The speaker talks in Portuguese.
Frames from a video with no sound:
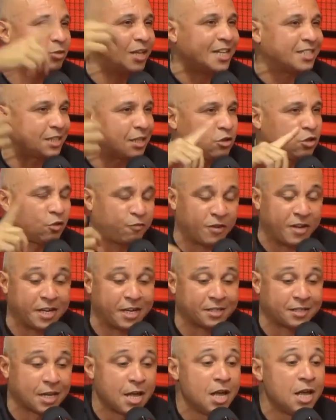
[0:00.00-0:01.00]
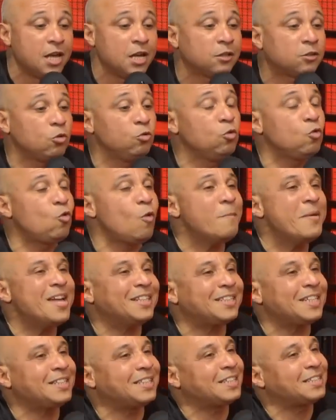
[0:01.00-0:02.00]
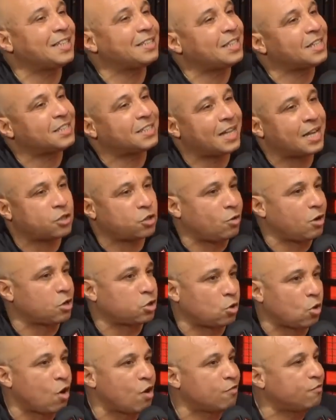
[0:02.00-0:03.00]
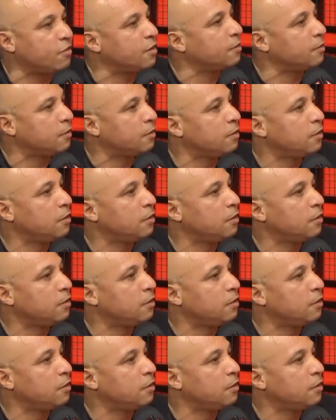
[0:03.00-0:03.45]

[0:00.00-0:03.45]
são 10 anos de diferença. Então não começa em 67 com a jovem.